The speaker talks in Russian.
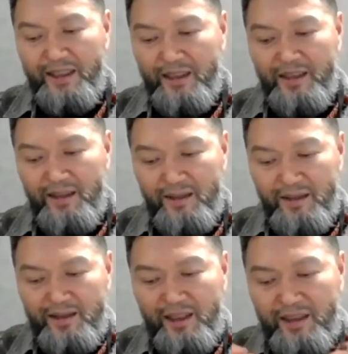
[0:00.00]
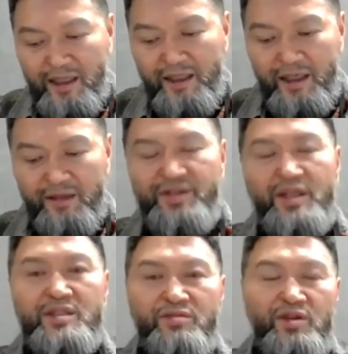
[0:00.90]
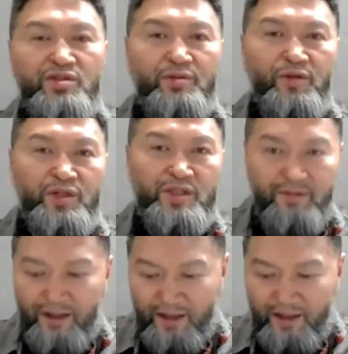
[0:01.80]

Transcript: и сохраняя всех свои свойства,